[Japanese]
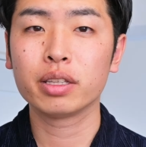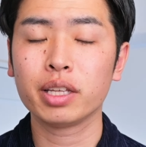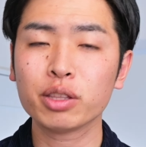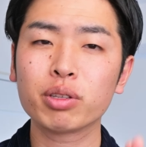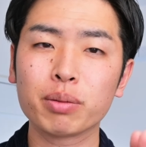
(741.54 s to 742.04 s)

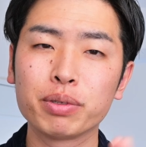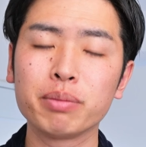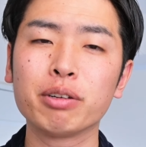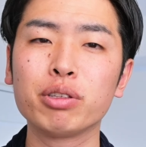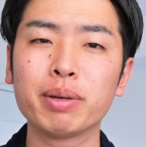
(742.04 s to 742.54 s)
で、あとね、V
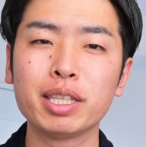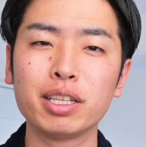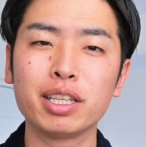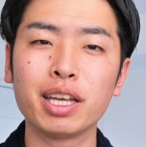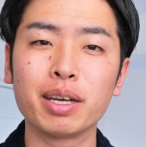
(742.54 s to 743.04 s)

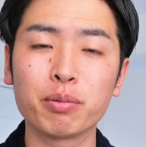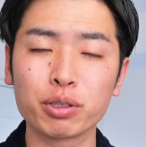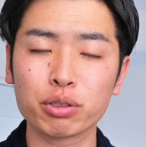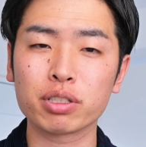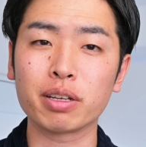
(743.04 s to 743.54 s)
マウントバッテリーでもう
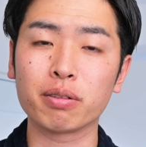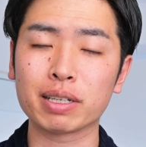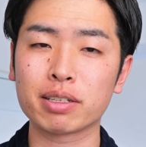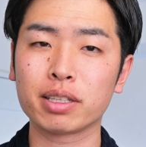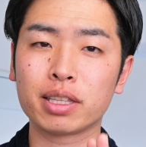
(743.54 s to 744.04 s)
一つね、
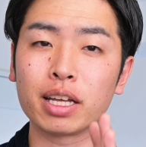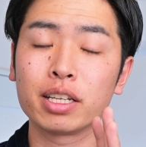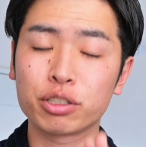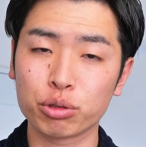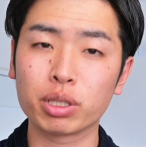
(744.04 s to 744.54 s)
忘れてた
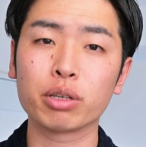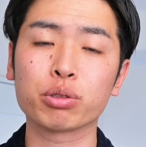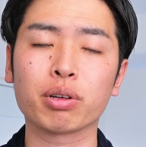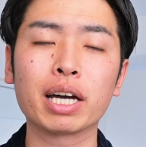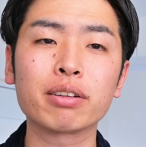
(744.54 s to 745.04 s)
重要な要
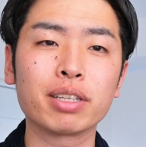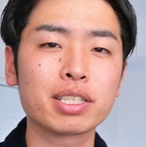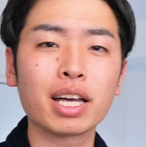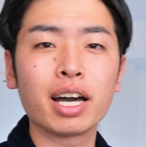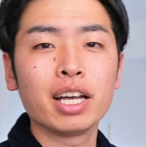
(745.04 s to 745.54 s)
素があるんで
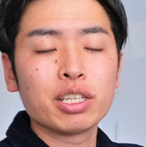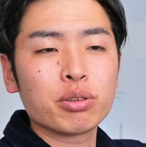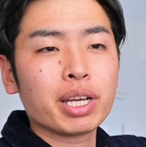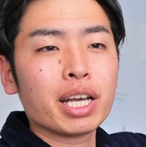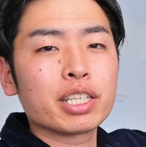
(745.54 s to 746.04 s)
すが、
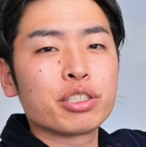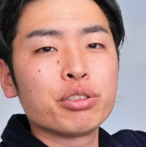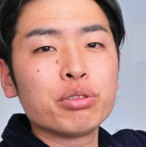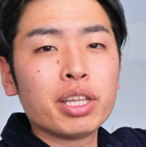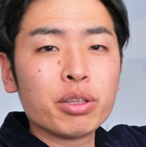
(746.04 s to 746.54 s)
それが
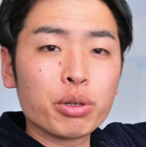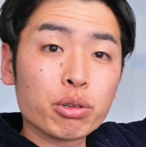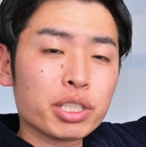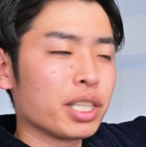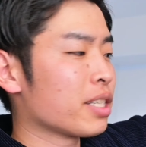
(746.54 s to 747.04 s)
充電の
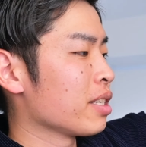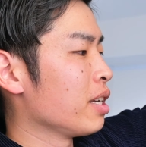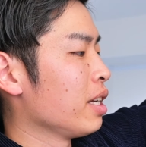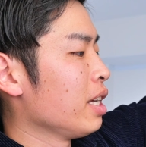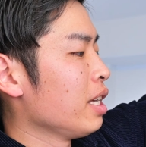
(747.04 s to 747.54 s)
様式です。
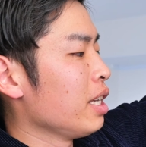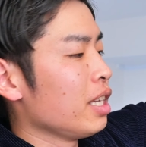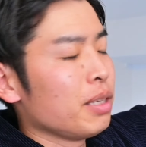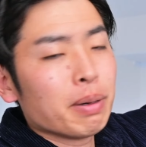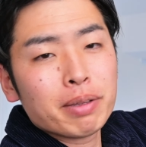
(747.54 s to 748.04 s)

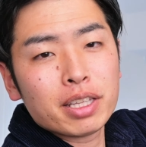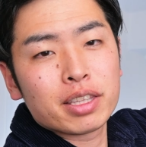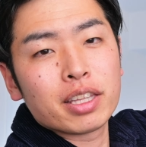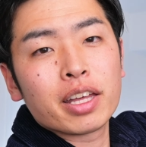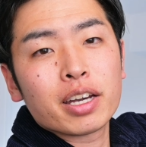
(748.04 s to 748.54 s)
今までっ
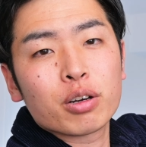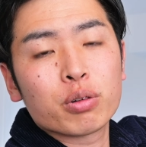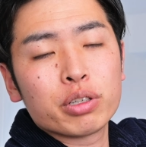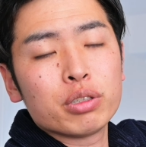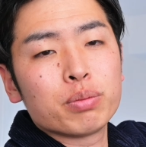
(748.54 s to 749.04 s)
てね、こ
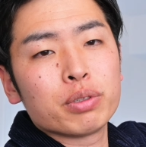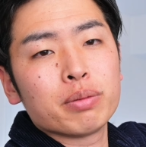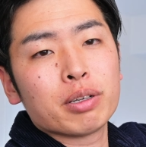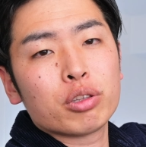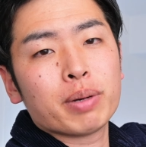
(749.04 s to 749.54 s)
ういう V
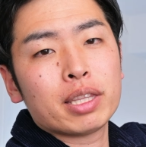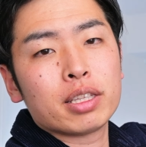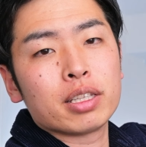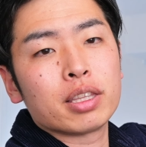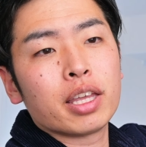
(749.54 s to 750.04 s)

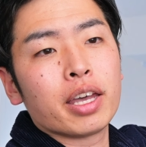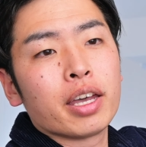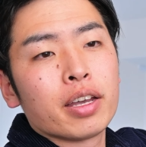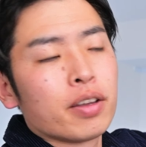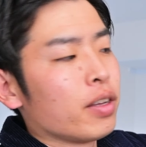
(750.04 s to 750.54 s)
マウントバッテリーって、